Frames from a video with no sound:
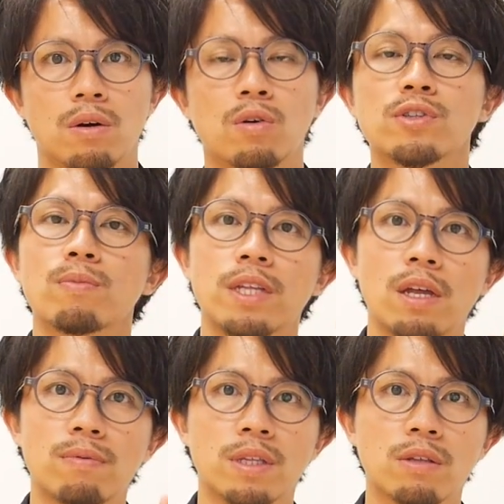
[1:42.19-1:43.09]
細身
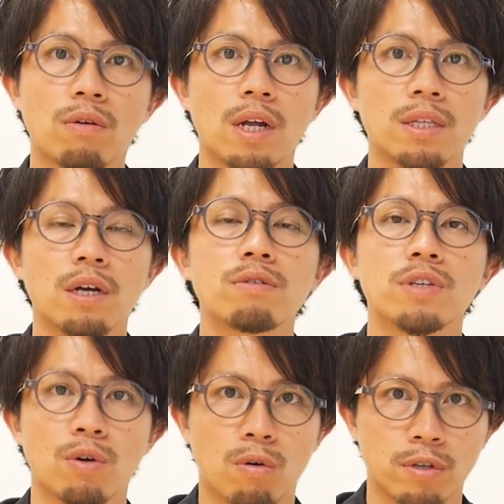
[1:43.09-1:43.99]
でフィット感のある
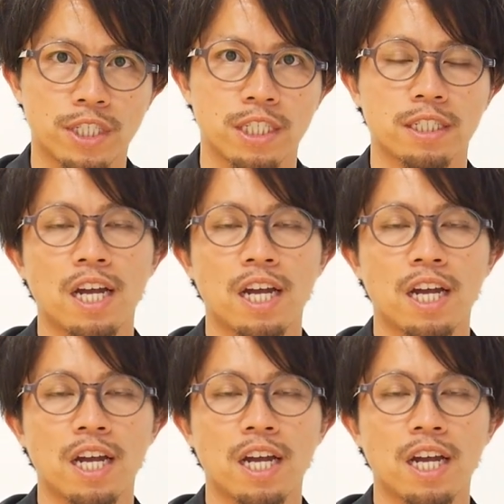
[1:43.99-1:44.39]
着心地、